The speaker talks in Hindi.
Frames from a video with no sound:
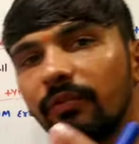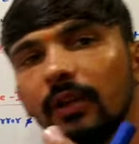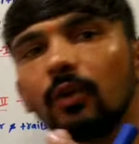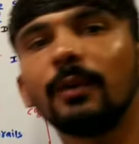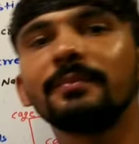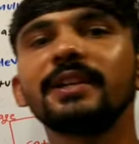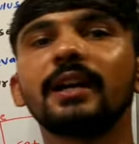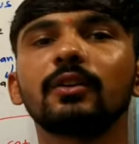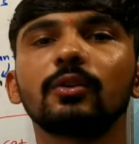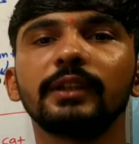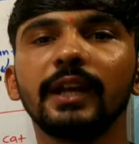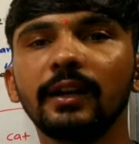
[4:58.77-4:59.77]
मूविंग
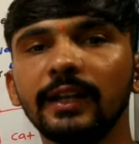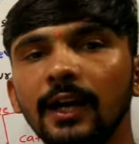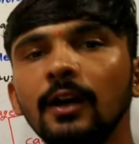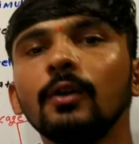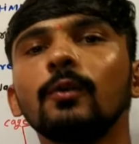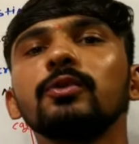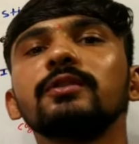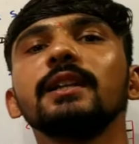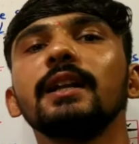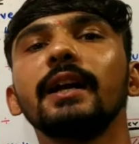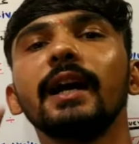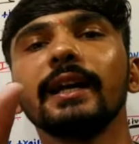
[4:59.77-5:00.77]
ऑब्जेक्ट को देख लिया
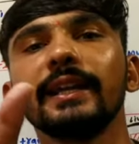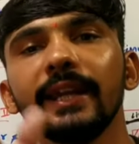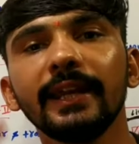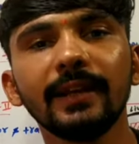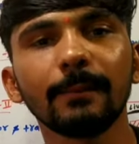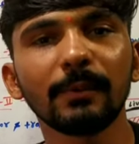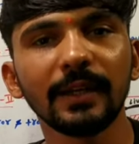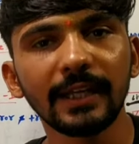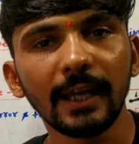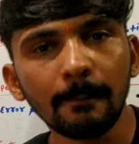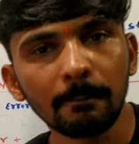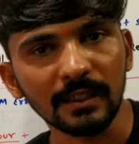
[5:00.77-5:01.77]
उसने लगा यही अपने
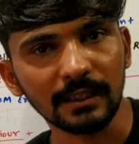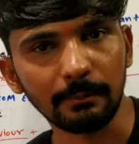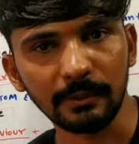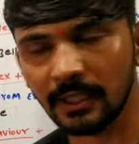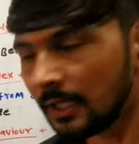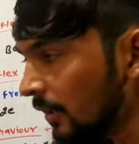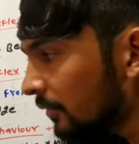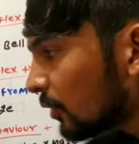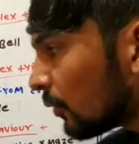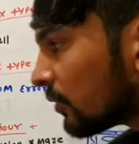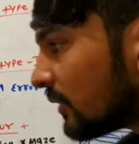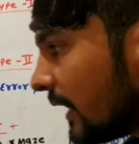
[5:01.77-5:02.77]
क्या है माता पिता
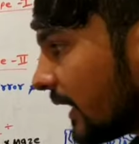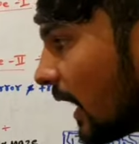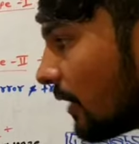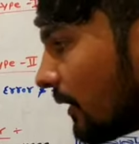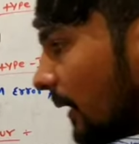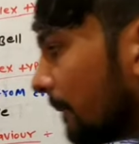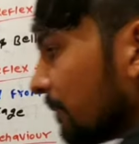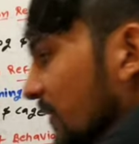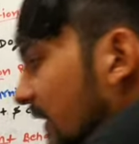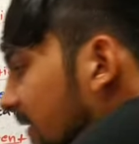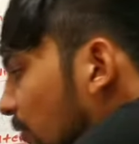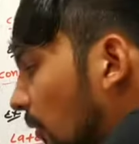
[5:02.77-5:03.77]
तो उसने क्या हुआ
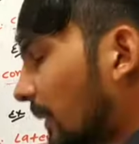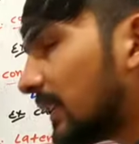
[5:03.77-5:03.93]
किसको